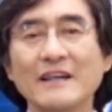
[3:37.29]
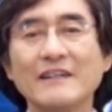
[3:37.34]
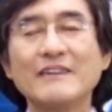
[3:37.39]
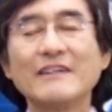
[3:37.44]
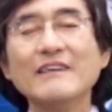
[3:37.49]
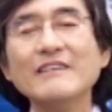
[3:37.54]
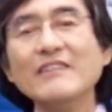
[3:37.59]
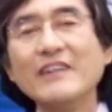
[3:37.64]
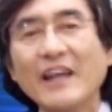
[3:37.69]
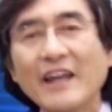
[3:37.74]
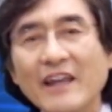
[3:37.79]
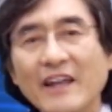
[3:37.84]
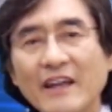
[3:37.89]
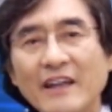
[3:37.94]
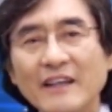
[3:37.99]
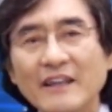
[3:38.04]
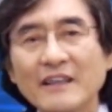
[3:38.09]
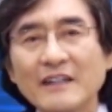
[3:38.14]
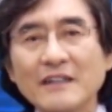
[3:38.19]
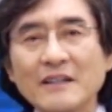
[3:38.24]

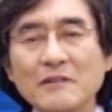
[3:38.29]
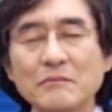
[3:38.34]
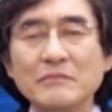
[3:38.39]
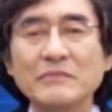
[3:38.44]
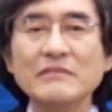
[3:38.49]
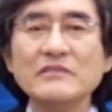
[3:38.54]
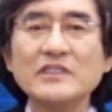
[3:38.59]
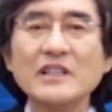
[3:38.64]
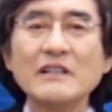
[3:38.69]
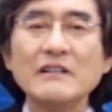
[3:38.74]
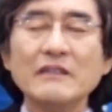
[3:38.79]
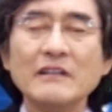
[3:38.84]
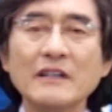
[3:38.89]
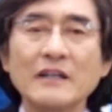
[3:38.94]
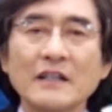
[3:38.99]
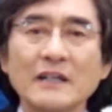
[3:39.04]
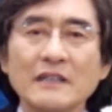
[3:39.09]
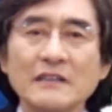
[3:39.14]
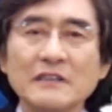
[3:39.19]
그런데 문제는